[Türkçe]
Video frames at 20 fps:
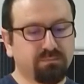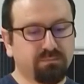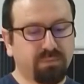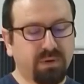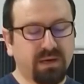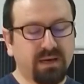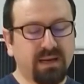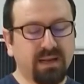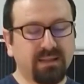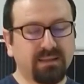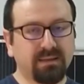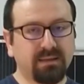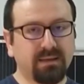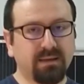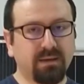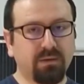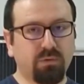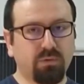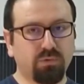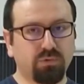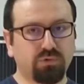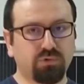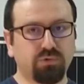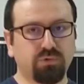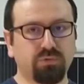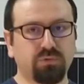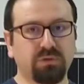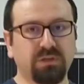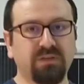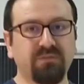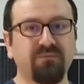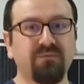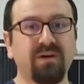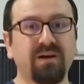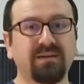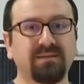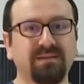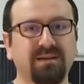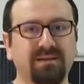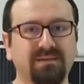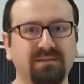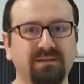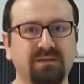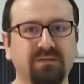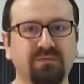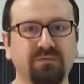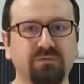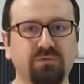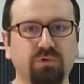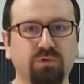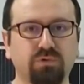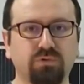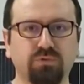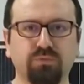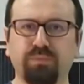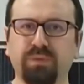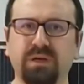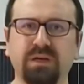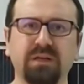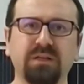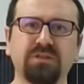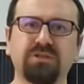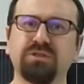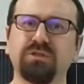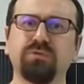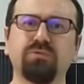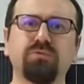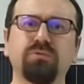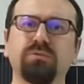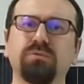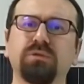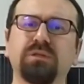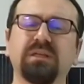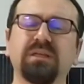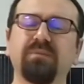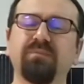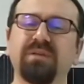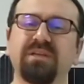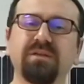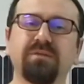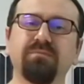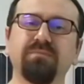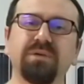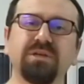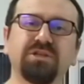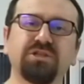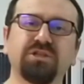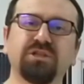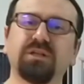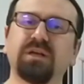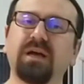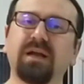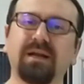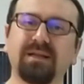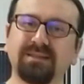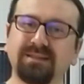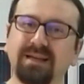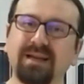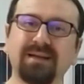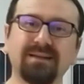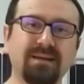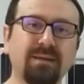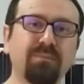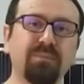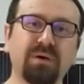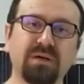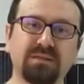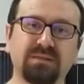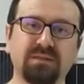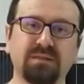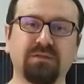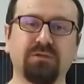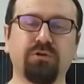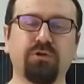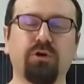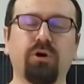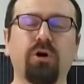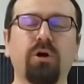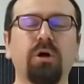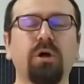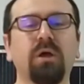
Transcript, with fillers: Panelde olsun, inverter tarafında olsun panel için 20-25 yıl garantilerden bahsediliyor.